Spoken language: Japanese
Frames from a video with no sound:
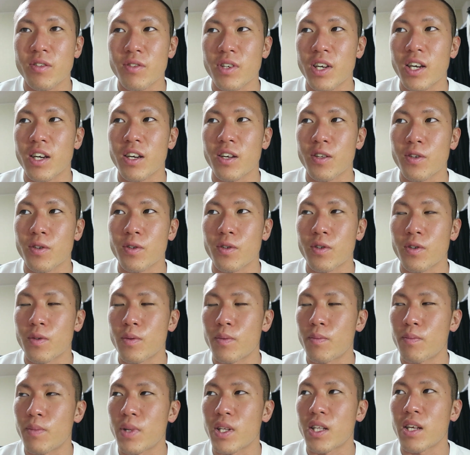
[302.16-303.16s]
トなんやけ
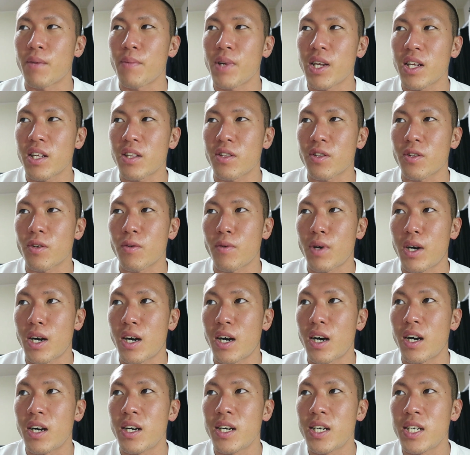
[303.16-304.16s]
ど、まあ、デメリット
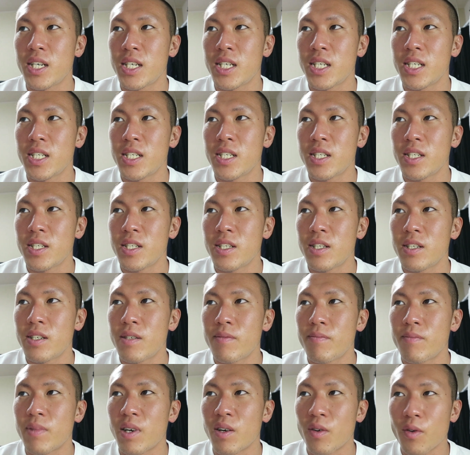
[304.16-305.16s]
は、
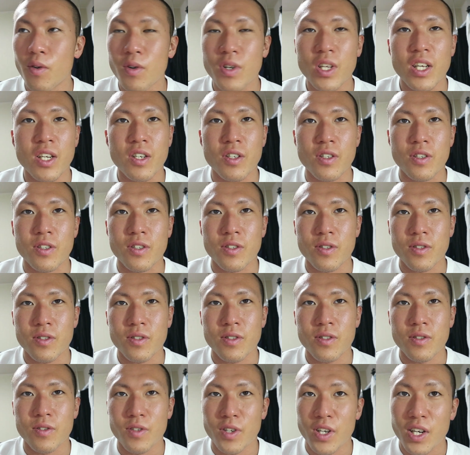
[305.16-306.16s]
まあ、大きく
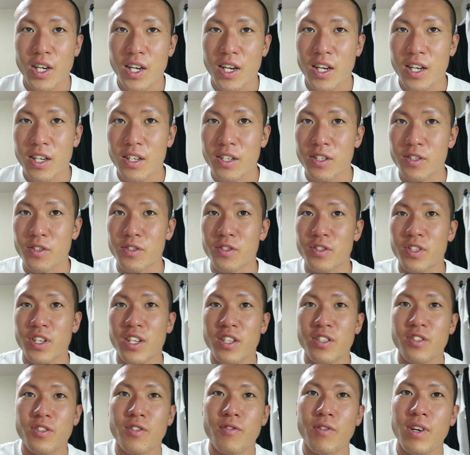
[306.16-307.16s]
俺から一つ言
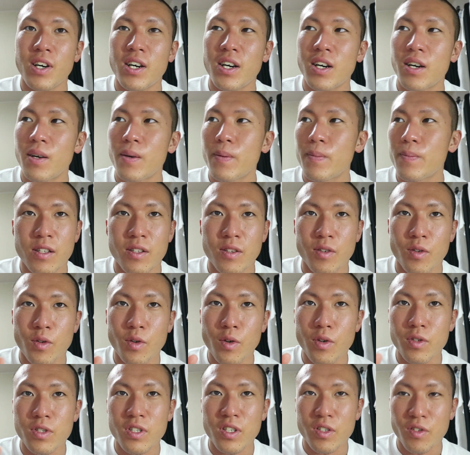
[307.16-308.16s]
えるのは、その
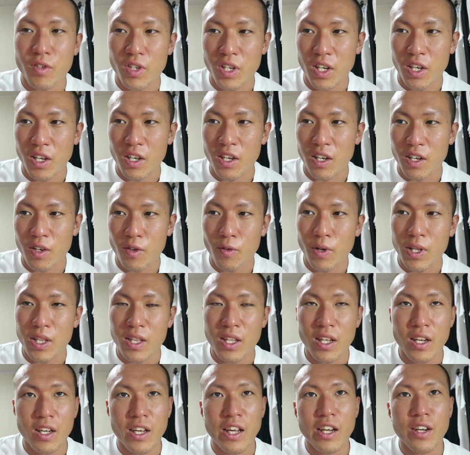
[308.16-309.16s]
ゴールの日終
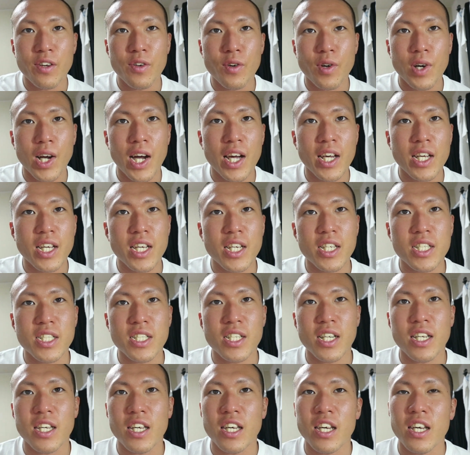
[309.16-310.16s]
わって減量解禁
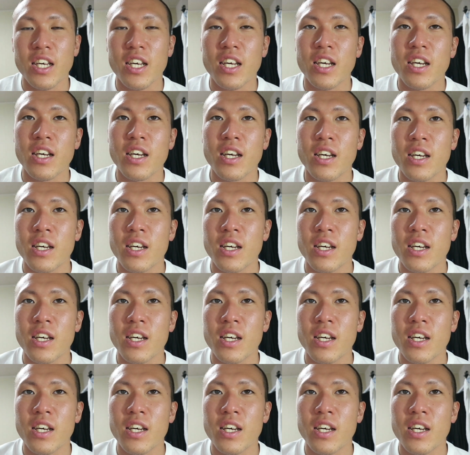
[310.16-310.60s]
した日